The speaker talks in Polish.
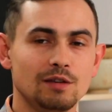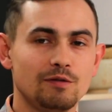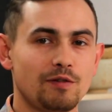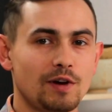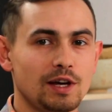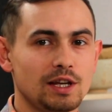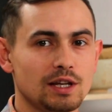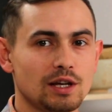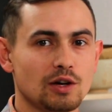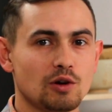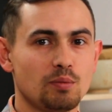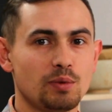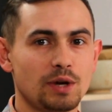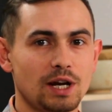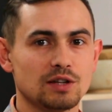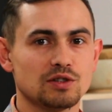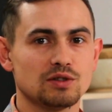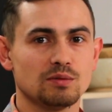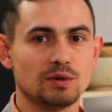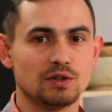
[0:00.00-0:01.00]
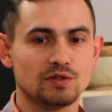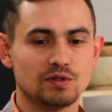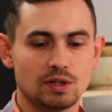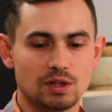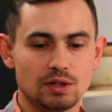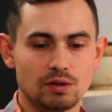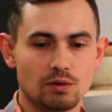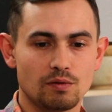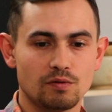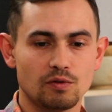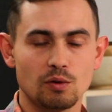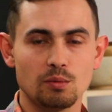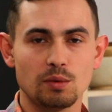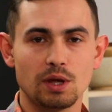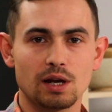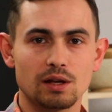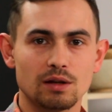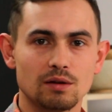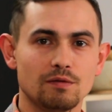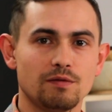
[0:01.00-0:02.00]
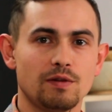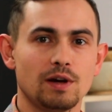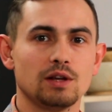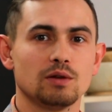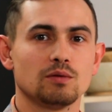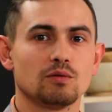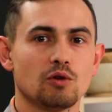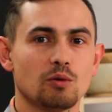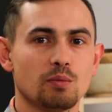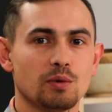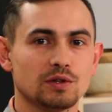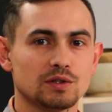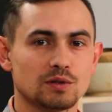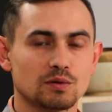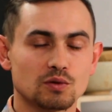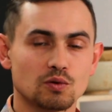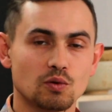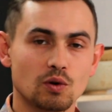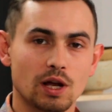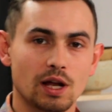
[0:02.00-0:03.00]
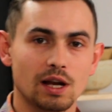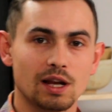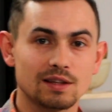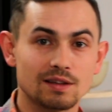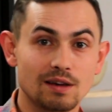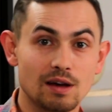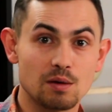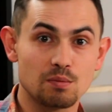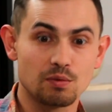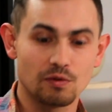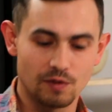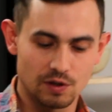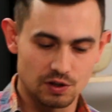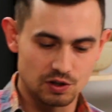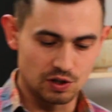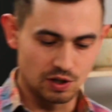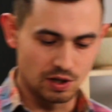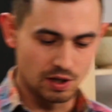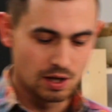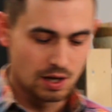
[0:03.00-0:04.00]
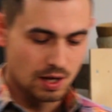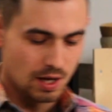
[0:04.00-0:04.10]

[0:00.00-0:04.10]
i fajnie go praży. Masz wtedy równomierną, fajną, kurpiącą skórkę na całej powierzchni.